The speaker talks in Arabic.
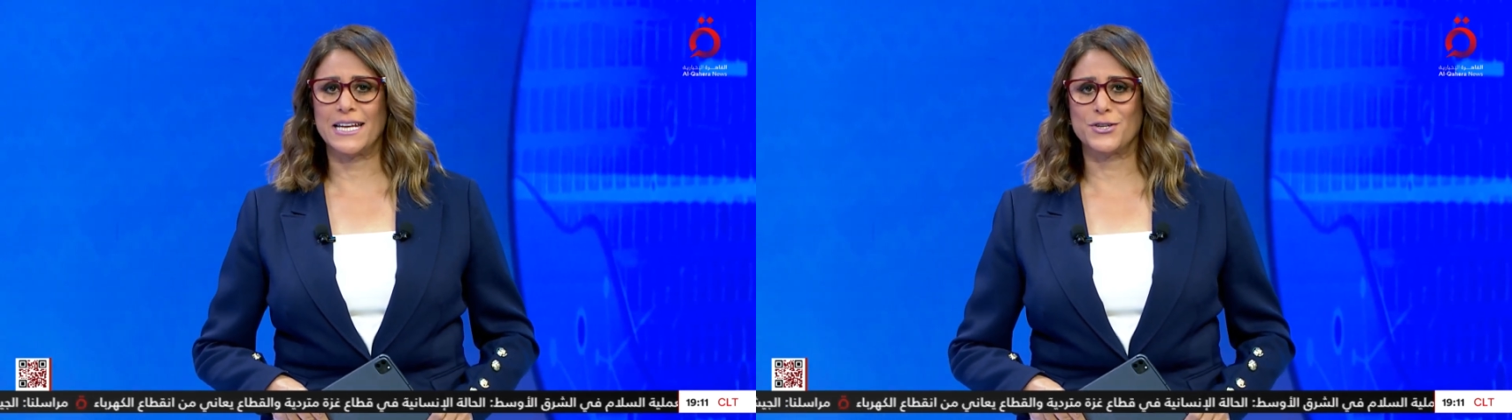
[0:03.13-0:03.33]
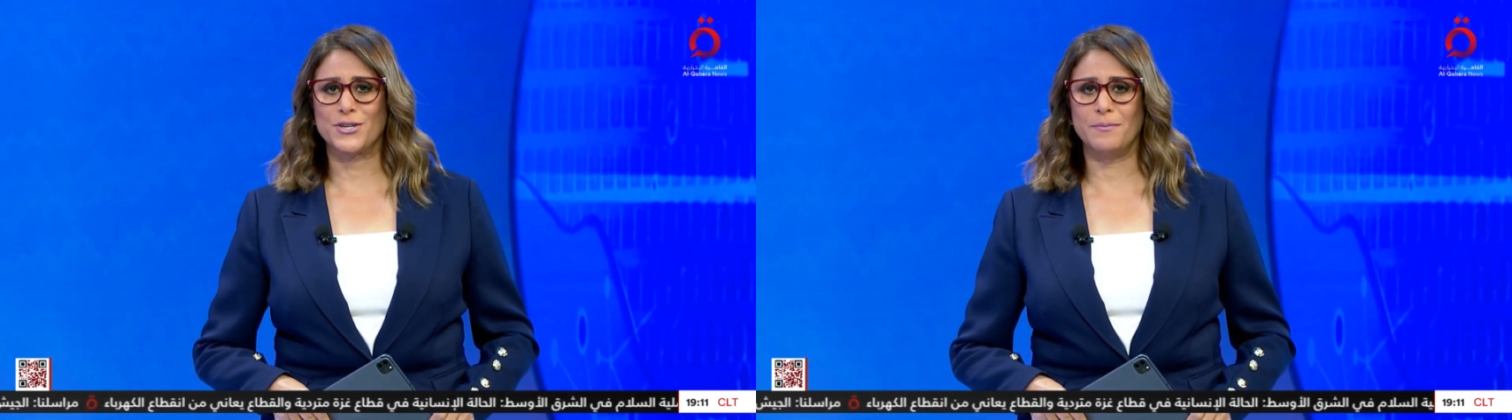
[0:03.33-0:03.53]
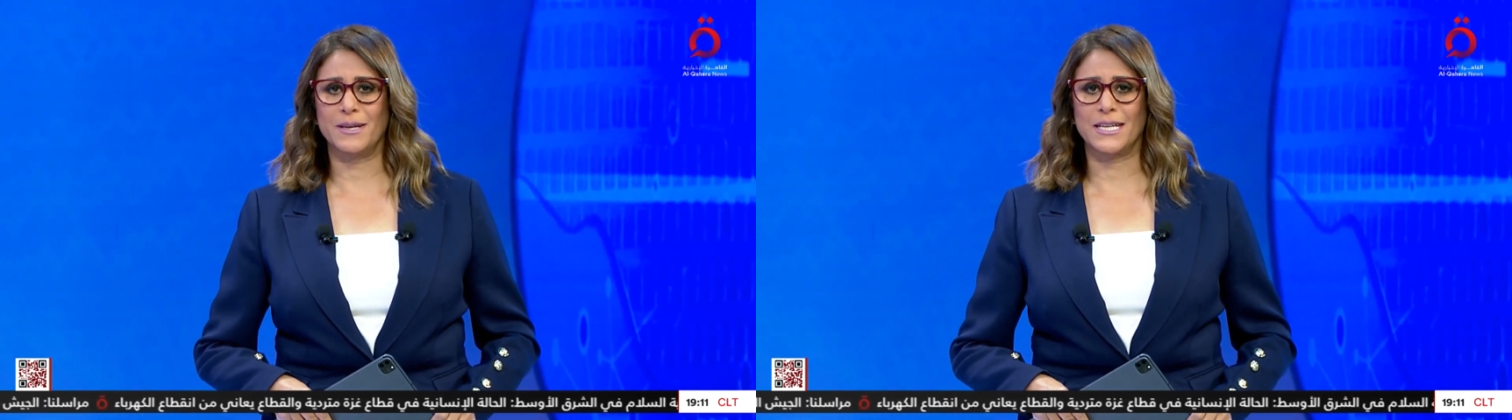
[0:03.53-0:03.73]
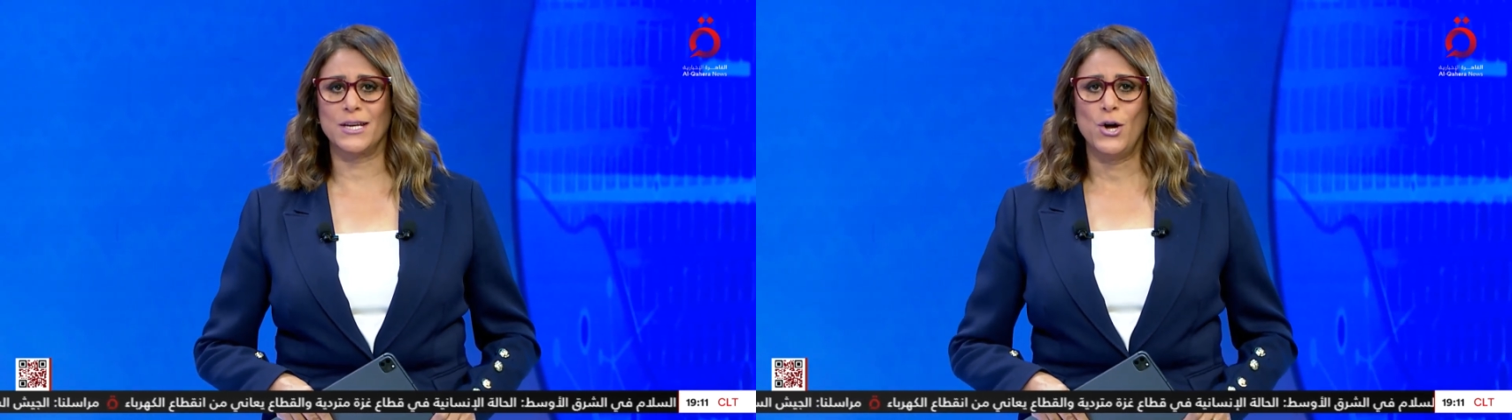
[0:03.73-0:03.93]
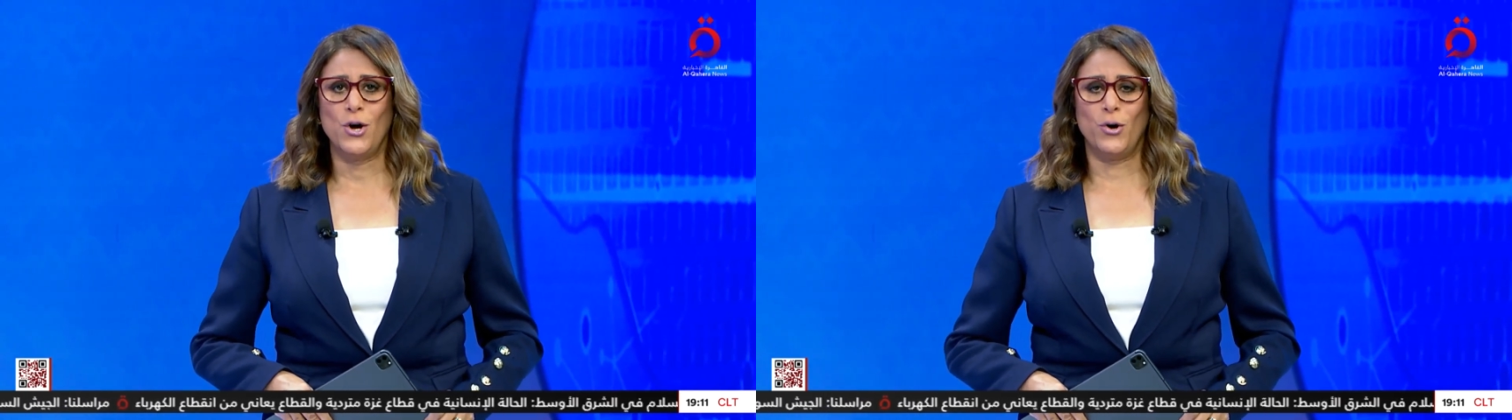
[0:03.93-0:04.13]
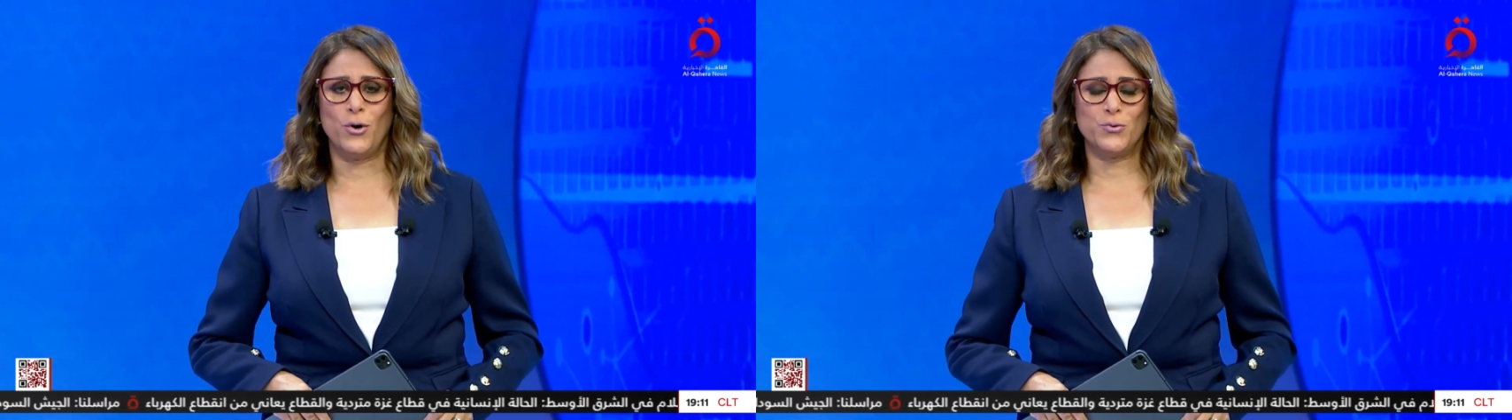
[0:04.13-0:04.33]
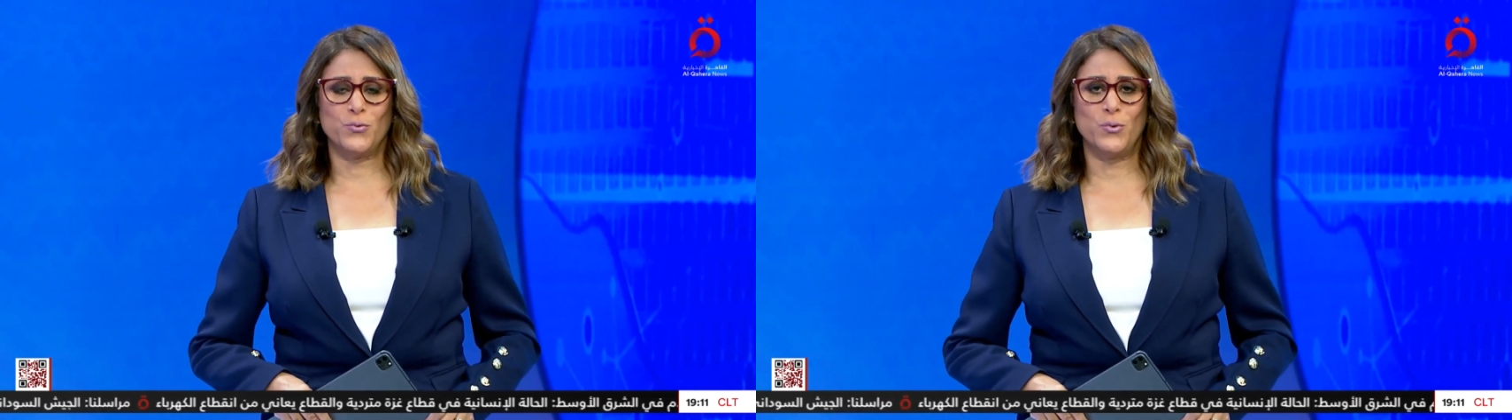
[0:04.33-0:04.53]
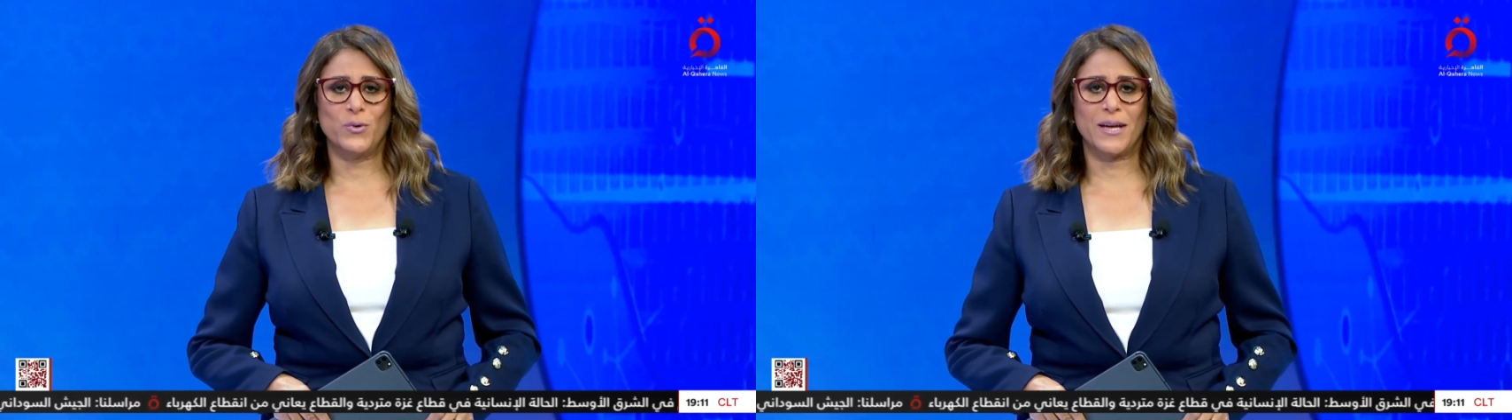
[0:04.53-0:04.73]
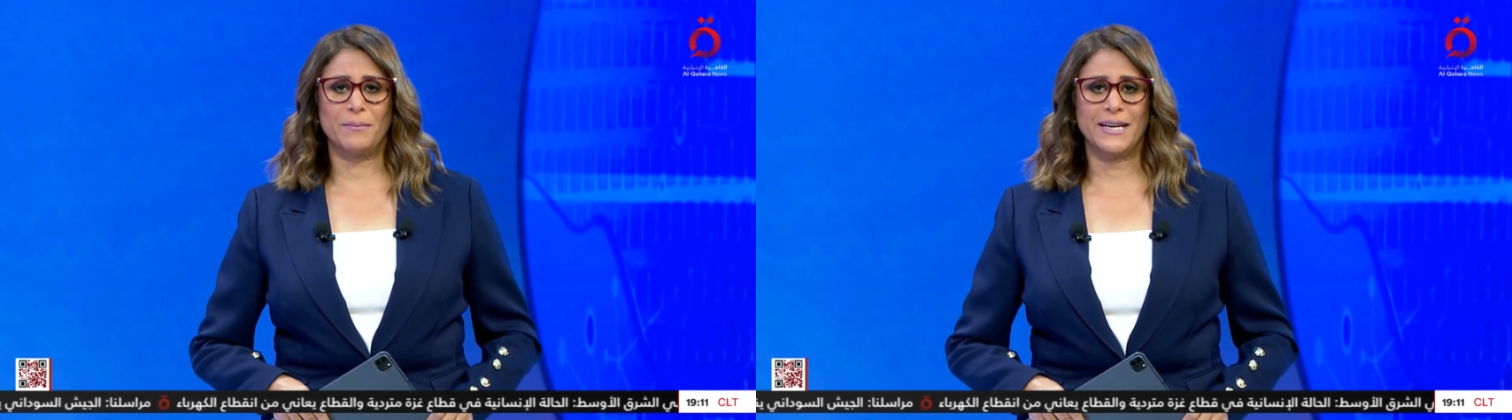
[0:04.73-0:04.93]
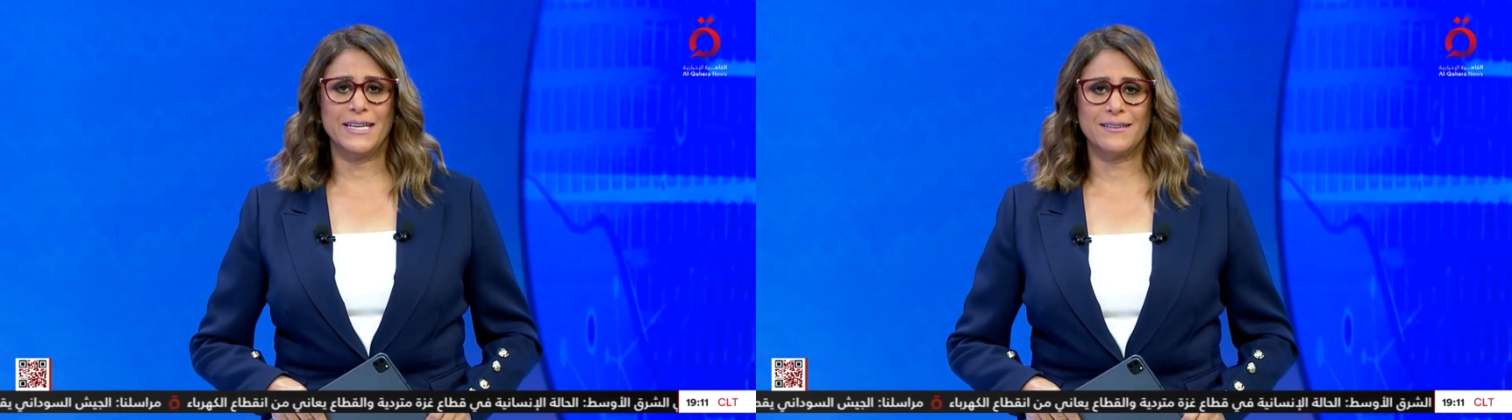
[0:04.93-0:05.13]
الشمري عضو
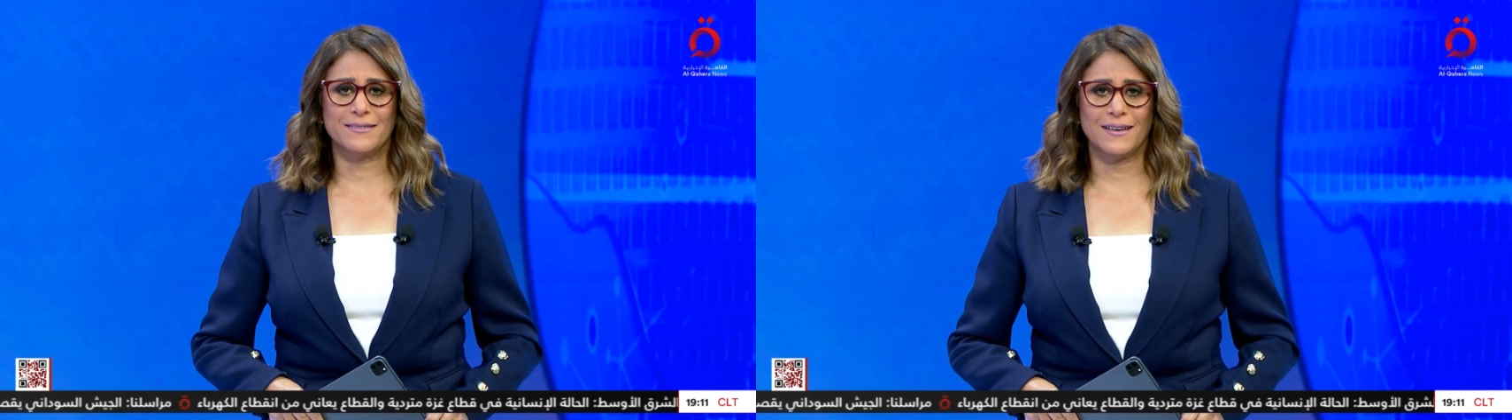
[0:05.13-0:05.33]
جمعية